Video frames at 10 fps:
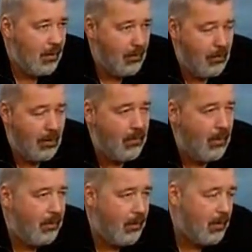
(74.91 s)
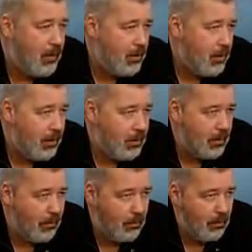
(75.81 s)
э, в преддверии войны
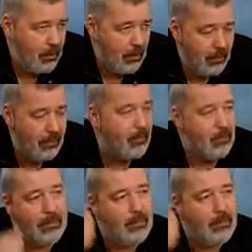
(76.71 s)
14 года